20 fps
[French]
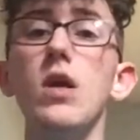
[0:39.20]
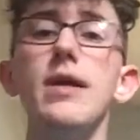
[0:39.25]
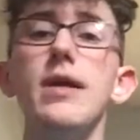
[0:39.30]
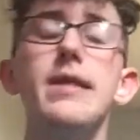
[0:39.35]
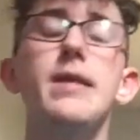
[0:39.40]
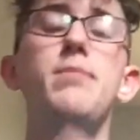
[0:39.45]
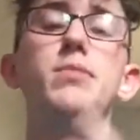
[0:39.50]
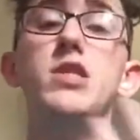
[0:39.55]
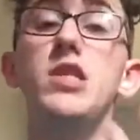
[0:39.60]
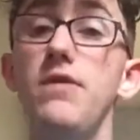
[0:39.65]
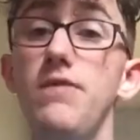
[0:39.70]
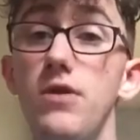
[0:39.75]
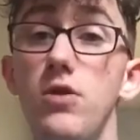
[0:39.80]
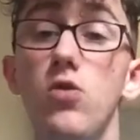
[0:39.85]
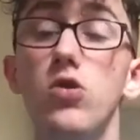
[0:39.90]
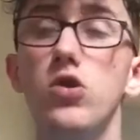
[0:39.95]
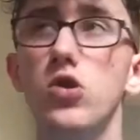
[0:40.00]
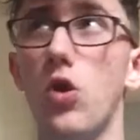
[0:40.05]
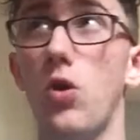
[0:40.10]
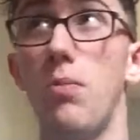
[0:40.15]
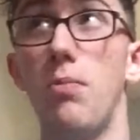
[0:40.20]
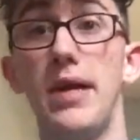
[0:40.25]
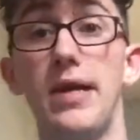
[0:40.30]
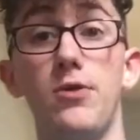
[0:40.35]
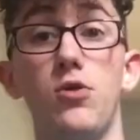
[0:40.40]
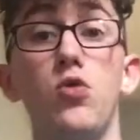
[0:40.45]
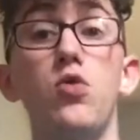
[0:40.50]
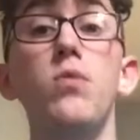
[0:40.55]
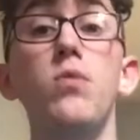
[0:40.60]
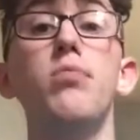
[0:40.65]
des petites vidéos sur le
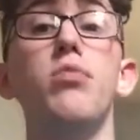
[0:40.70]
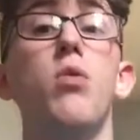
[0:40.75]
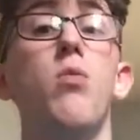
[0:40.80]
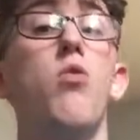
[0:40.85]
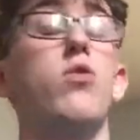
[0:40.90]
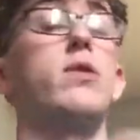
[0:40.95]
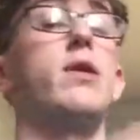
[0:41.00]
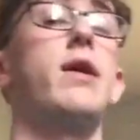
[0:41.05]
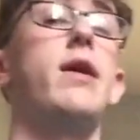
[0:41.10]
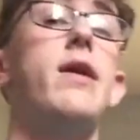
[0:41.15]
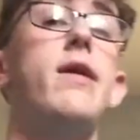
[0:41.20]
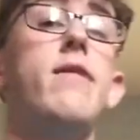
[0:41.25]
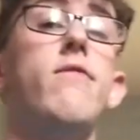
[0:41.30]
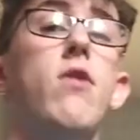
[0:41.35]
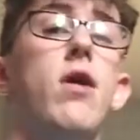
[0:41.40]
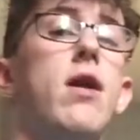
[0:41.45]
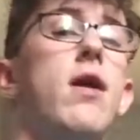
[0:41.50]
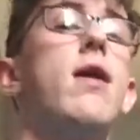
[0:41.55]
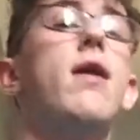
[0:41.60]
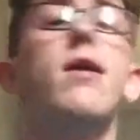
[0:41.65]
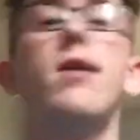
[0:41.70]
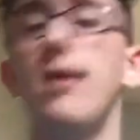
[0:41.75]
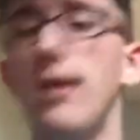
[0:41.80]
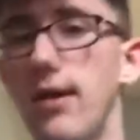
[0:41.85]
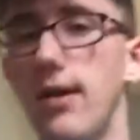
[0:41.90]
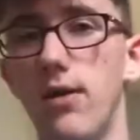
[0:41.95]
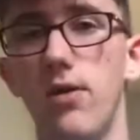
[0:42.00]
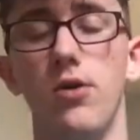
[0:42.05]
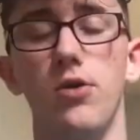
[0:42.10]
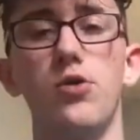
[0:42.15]
plateau pour montrer voilà
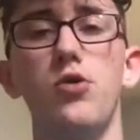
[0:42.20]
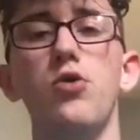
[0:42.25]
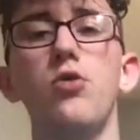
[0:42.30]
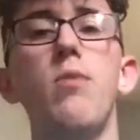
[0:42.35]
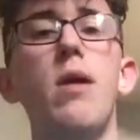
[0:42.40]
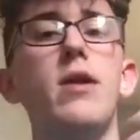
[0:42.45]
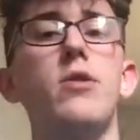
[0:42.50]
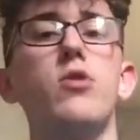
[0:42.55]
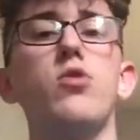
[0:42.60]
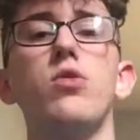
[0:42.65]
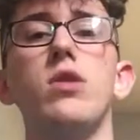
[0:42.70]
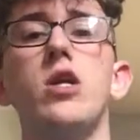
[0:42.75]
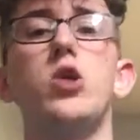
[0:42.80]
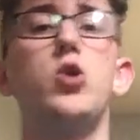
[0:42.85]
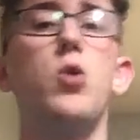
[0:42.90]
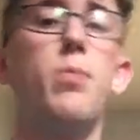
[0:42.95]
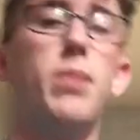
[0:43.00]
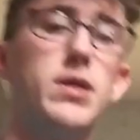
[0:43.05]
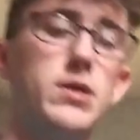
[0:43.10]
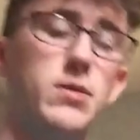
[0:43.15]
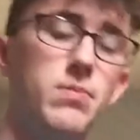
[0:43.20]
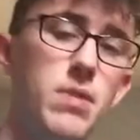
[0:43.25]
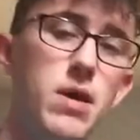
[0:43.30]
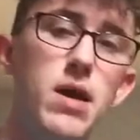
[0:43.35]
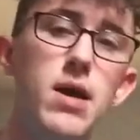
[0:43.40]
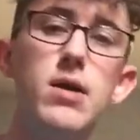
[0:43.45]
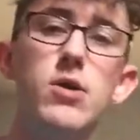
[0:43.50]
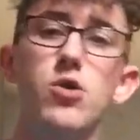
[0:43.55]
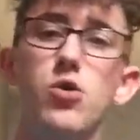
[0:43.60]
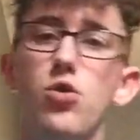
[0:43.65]
euh, que bah, le tournage se passe
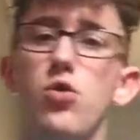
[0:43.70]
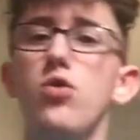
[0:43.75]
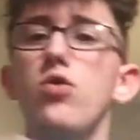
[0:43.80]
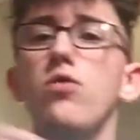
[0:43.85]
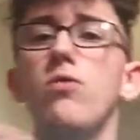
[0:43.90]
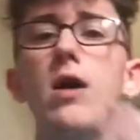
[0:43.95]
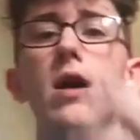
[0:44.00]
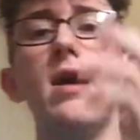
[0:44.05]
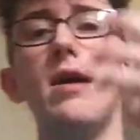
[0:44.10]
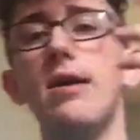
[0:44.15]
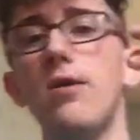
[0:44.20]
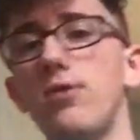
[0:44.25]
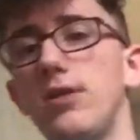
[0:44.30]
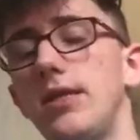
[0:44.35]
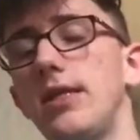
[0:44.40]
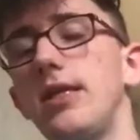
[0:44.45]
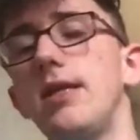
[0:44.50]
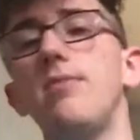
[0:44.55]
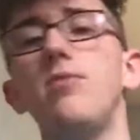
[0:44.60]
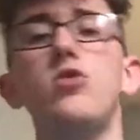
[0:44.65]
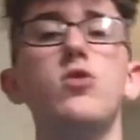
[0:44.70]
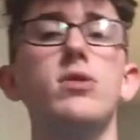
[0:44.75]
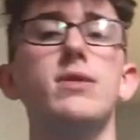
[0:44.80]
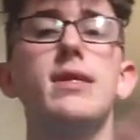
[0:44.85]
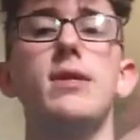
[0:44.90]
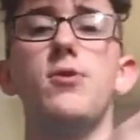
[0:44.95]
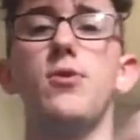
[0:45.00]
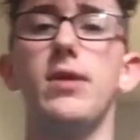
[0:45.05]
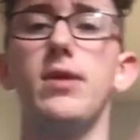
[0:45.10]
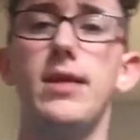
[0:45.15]
bien, que voilà il y a aussi des mesures de
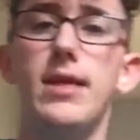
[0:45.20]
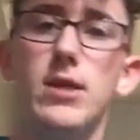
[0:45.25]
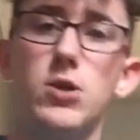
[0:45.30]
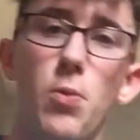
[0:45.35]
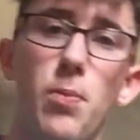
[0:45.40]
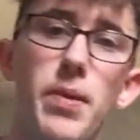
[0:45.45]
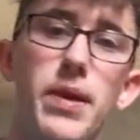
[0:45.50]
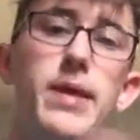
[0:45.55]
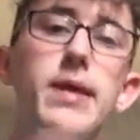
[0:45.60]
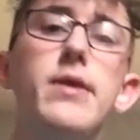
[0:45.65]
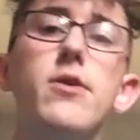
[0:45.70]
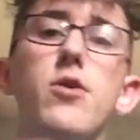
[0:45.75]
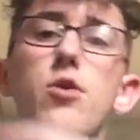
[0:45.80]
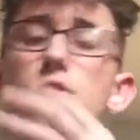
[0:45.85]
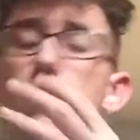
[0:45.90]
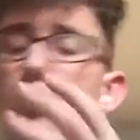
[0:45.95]
sécurité qui sont prises, que